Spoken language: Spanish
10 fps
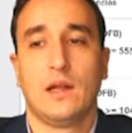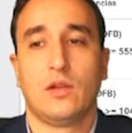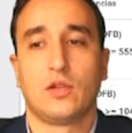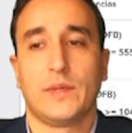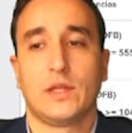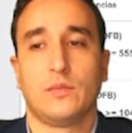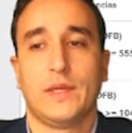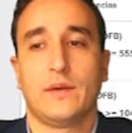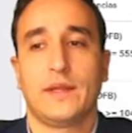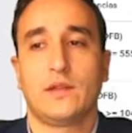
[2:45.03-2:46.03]
los
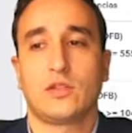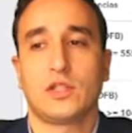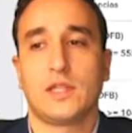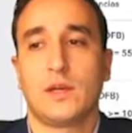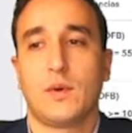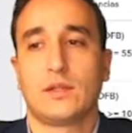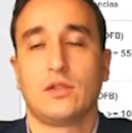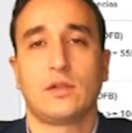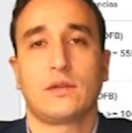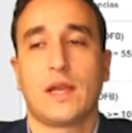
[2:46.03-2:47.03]

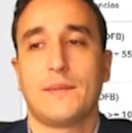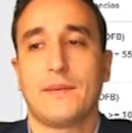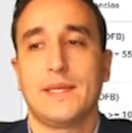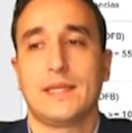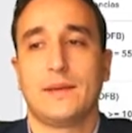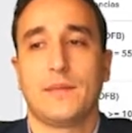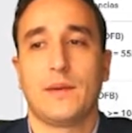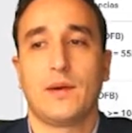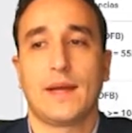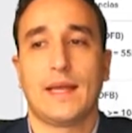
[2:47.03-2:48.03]
21.984, que me avise, me
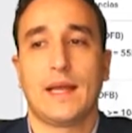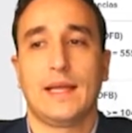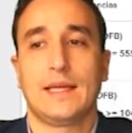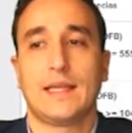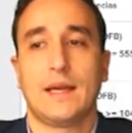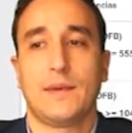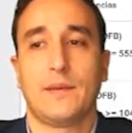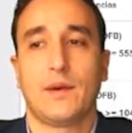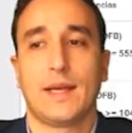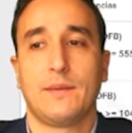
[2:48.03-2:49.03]
vengo aquí a alerta, me
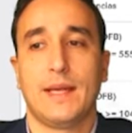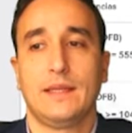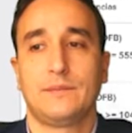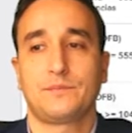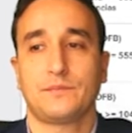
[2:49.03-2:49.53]
vengo a nivel,